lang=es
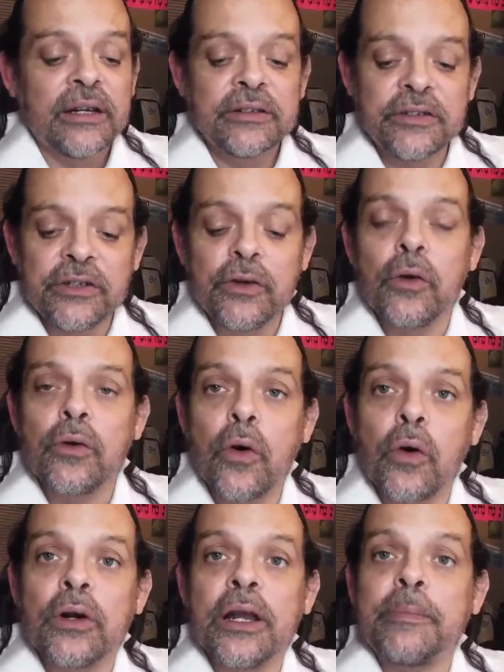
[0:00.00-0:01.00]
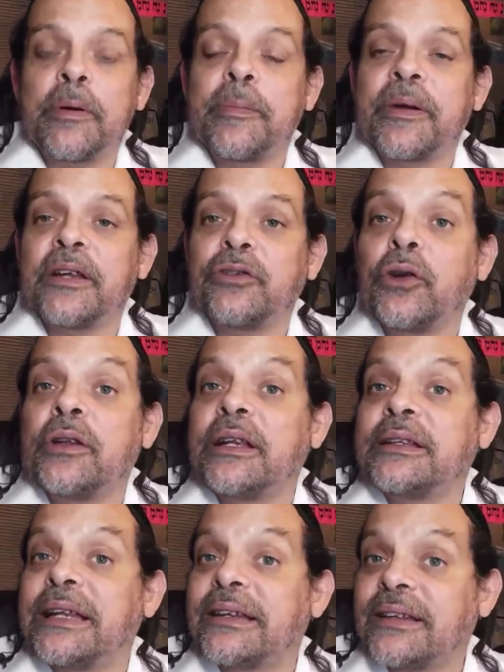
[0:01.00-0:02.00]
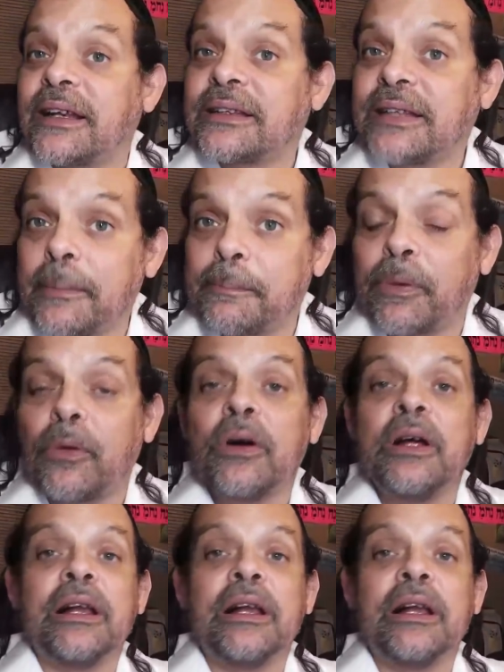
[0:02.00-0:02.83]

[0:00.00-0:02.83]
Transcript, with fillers: sino con las preparaciones del tercer templo,